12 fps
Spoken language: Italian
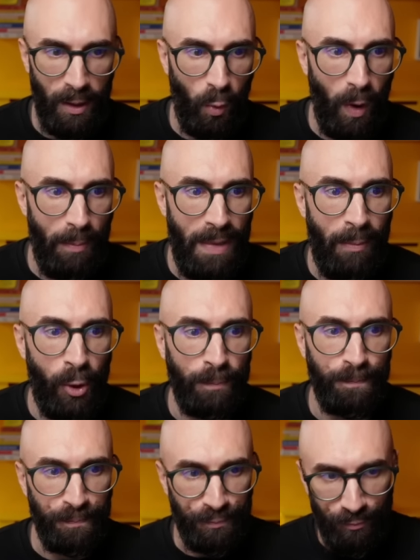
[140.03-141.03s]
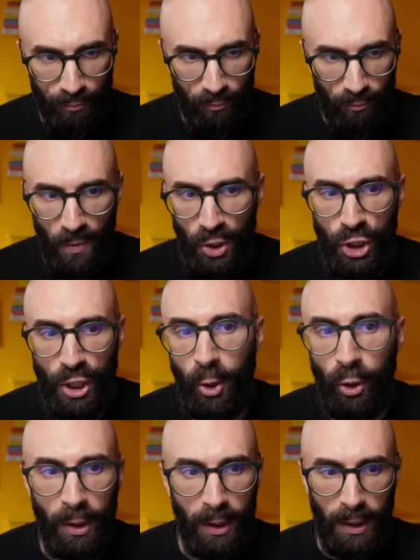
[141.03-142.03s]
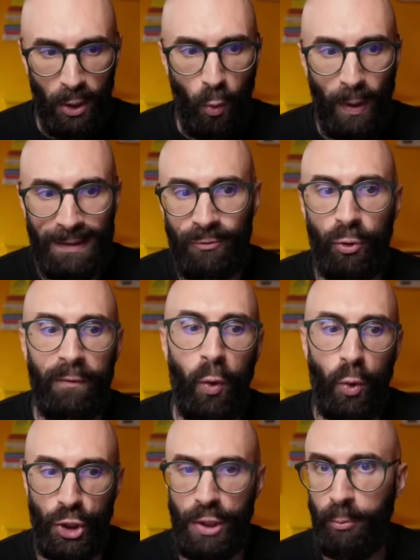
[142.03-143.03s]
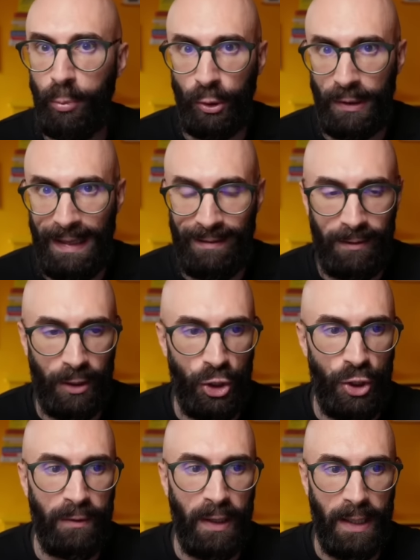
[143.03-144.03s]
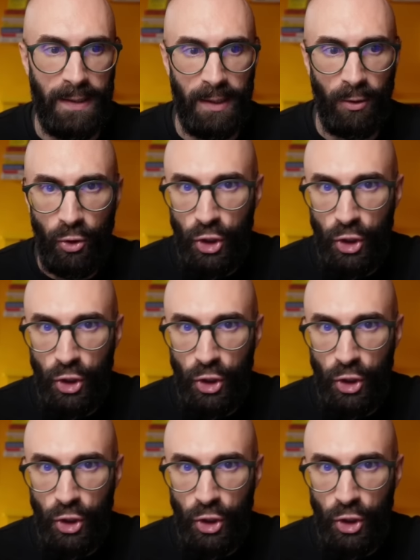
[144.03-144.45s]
Qua abbiamo diciamo quattro voci importanti che ci interessano.